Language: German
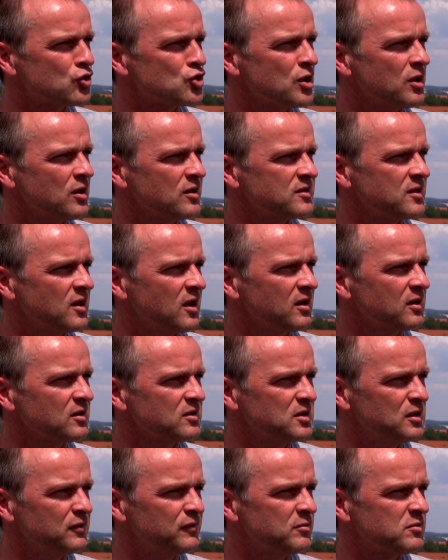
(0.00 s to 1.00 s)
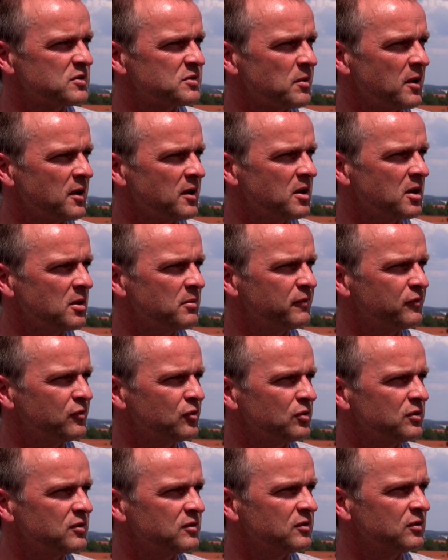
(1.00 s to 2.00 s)
laufstark, sehr aggressiv im
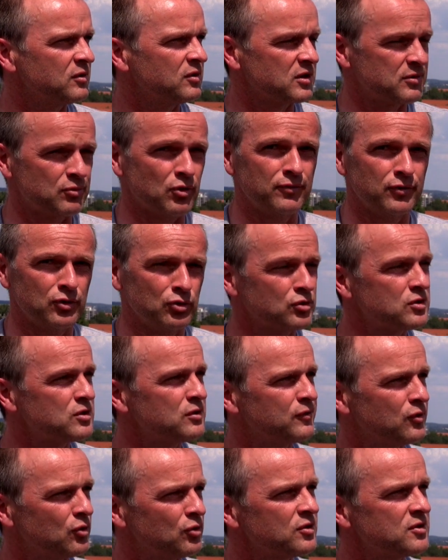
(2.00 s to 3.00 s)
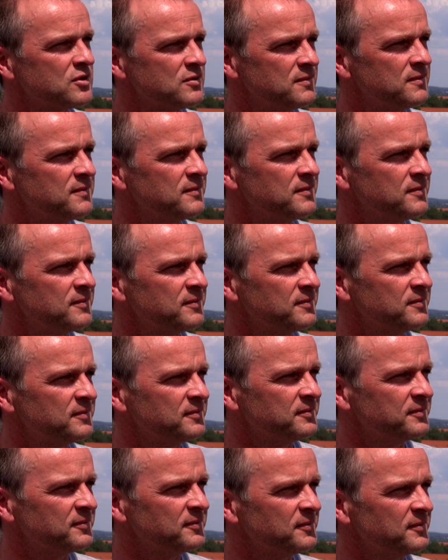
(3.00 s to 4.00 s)
Zweikampf und äh, das wollen wir nutzen für uns.
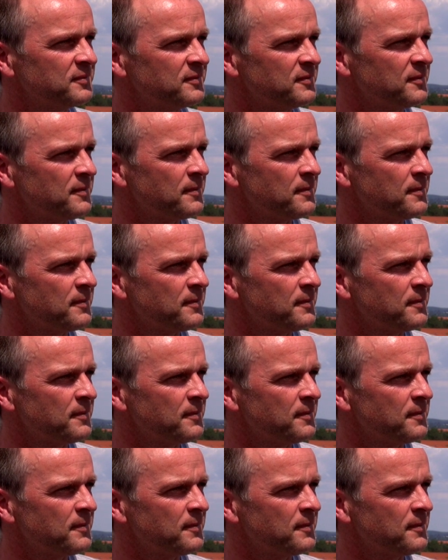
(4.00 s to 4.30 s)
Bei